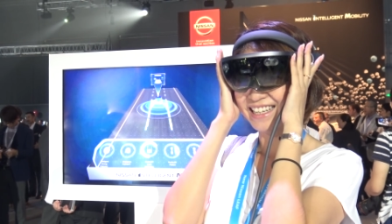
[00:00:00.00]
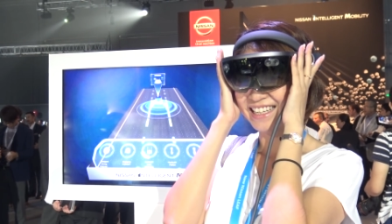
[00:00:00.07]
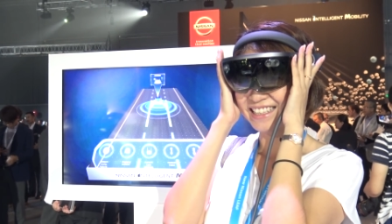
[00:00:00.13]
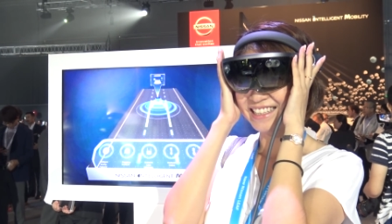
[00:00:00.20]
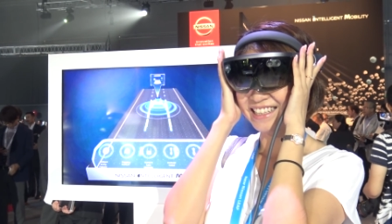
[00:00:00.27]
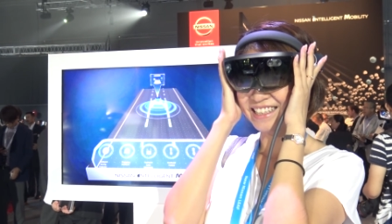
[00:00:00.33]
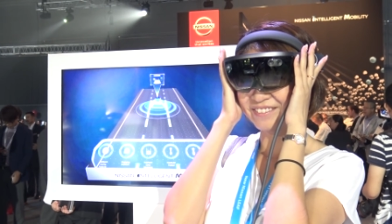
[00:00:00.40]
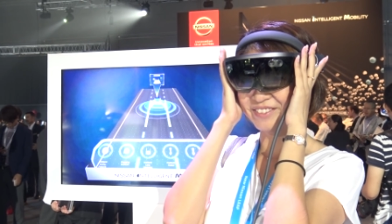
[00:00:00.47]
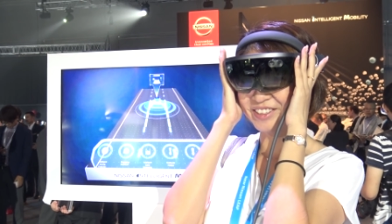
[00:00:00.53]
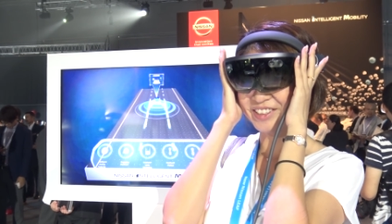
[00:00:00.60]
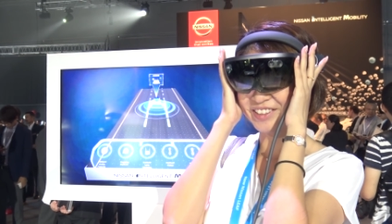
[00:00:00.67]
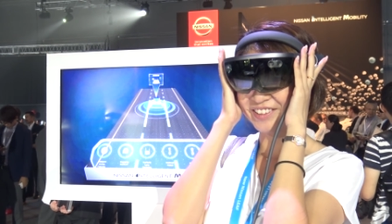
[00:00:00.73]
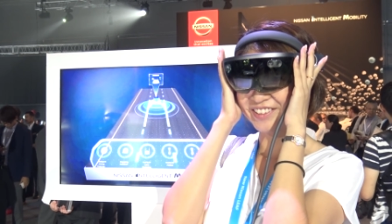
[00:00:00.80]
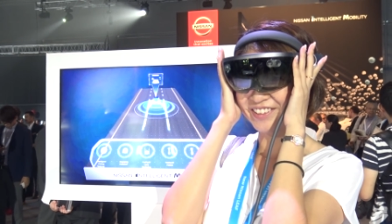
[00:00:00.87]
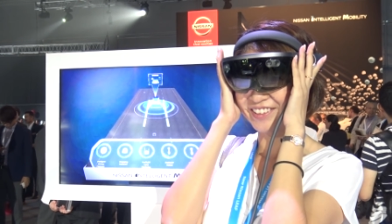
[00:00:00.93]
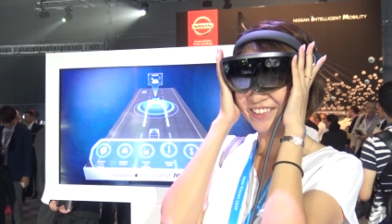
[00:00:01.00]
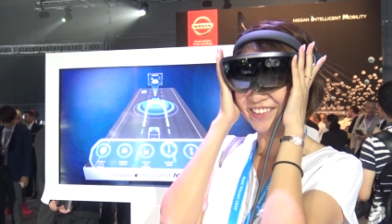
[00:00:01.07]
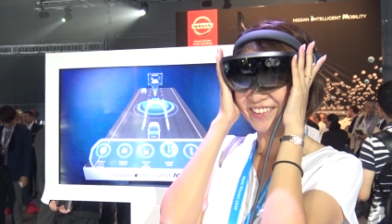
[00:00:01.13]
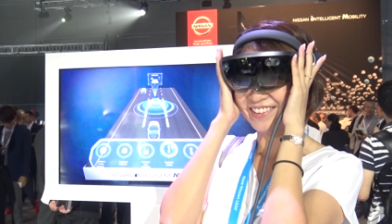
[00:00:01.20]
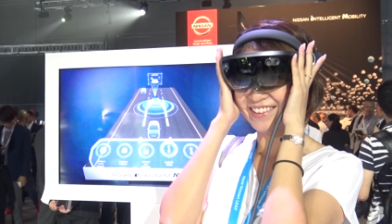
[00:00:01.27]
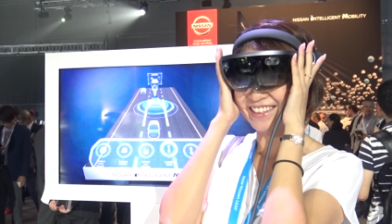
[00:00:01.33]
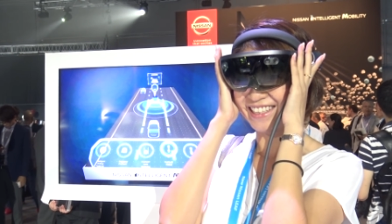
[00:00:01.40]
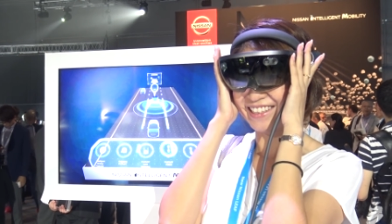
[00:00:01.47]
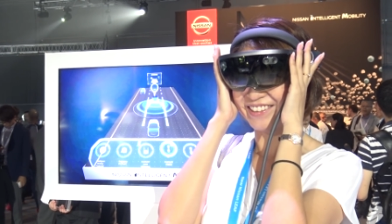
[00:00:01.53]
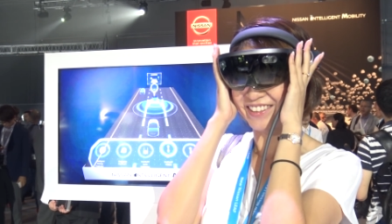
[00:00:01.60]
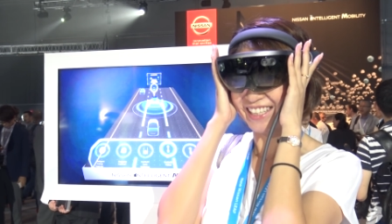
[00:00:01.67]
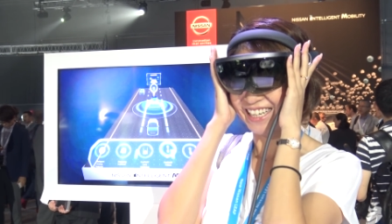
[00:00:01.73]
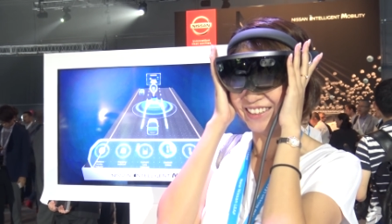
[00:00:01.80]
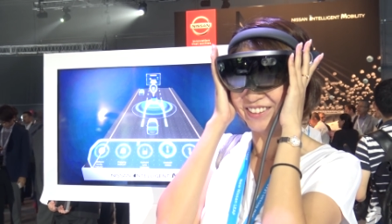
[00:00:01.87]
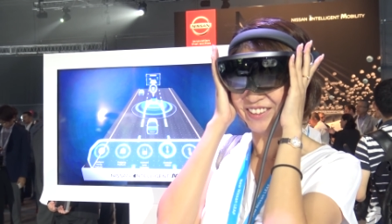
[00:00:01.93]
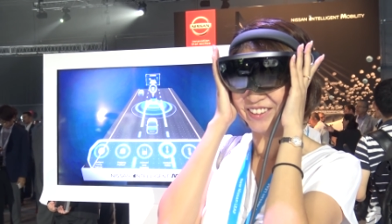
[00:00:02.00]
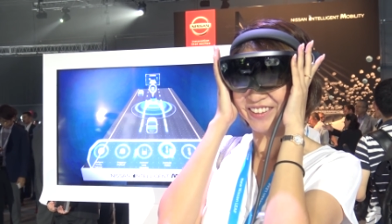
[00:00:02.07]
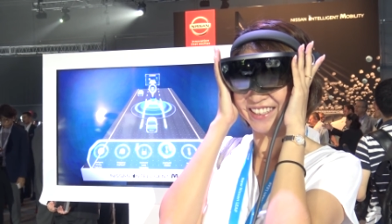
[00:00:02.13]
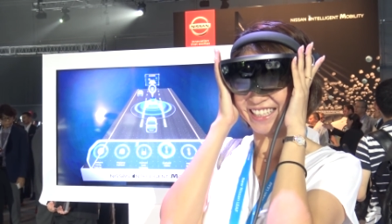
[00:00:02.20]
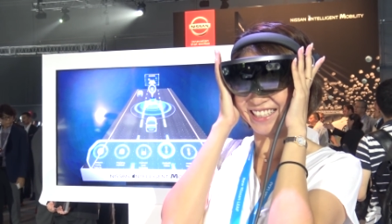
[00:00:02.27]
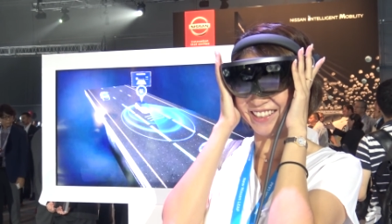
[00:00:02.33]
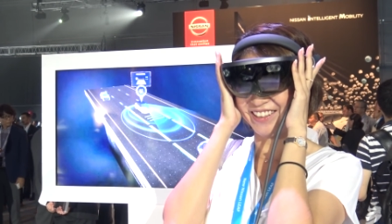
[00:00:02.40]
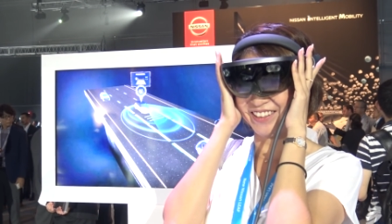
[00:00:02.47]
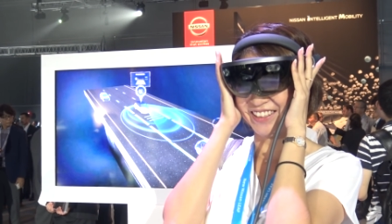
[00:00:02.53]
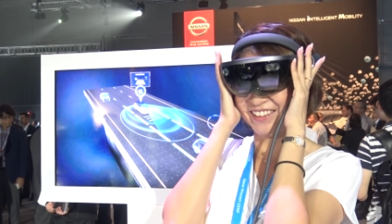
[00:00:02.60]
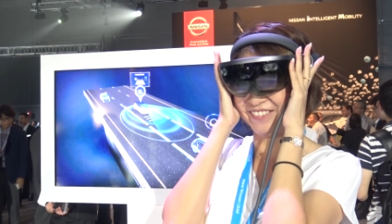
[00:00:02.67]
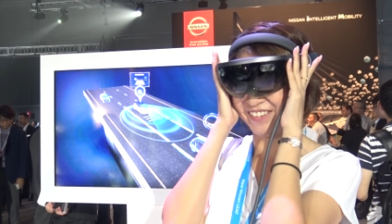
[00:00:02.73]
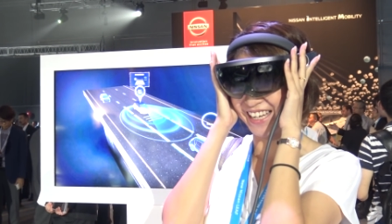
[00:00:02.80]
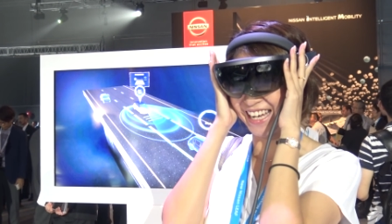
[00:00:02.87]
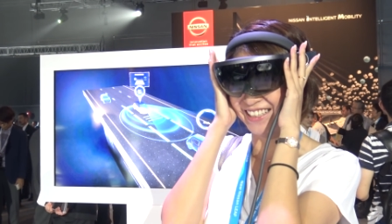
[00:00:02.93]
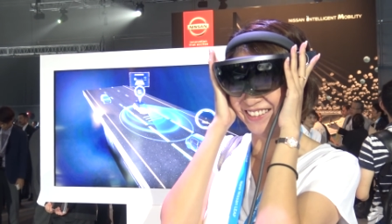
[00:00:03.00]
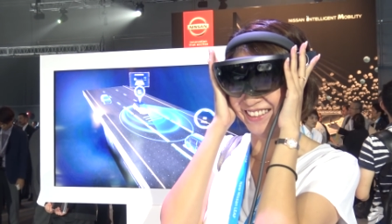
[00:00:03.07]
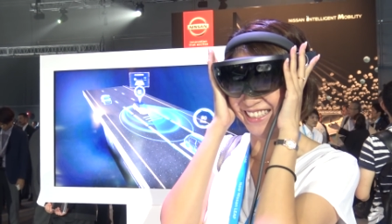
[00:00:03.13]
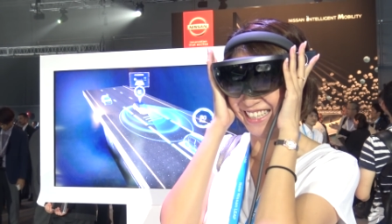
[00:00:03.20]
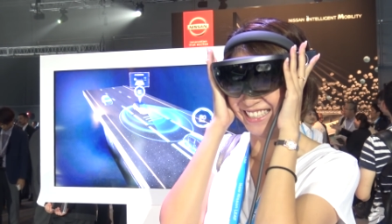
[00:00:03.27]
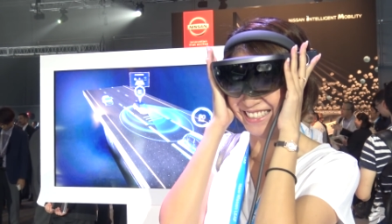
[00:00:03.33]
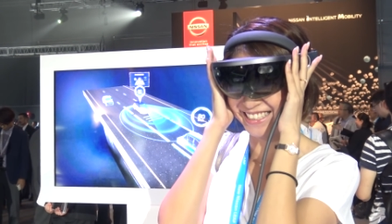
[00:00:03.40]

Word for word: あたかもそのリーフが動いてるように見えるんで